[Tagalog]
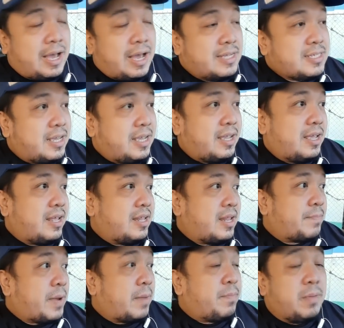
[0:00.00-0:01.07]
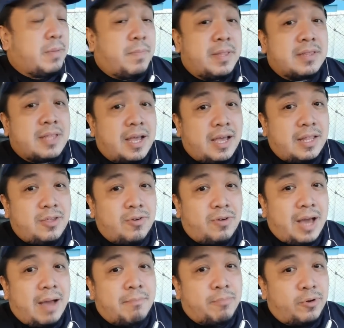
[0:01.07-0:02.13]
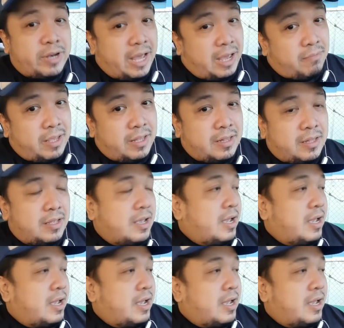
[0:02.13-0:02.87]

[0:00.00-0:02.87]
Kasi napagbibintangan yung kampo namin